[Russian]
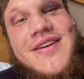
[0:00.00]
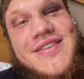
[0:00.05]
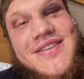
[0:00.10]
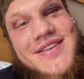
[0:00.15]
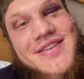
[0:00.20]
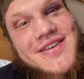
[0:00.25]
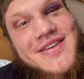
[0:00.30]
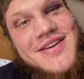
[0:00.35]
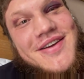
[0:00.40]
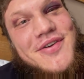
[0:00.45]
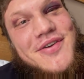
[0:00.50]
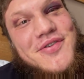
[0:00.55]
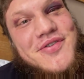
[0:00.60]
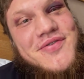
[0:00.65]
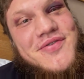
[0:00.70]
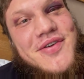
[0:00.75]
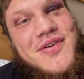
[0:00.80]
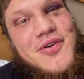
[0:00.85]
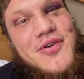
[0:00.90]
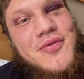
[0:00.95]
где-то, короче,
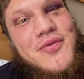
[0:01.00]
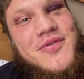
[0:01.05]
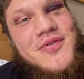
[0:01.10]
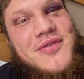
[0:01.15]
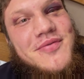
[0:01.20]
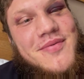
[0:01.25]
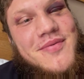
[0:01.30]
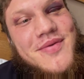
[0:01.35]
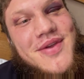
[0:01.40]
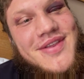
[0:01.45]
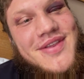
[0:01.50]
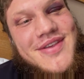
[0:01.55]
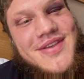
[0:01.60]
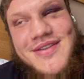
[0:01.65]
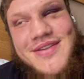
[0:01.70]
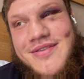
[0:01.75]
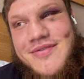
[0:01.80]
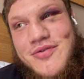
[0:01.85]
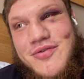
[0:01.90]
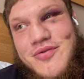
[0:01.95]
в каком-то
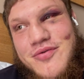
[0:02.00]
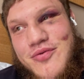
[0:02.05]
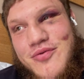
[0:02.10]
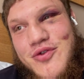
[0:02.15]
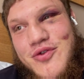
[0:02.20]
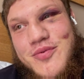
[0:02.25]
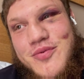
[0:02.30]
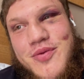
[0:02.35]
моменте. Может,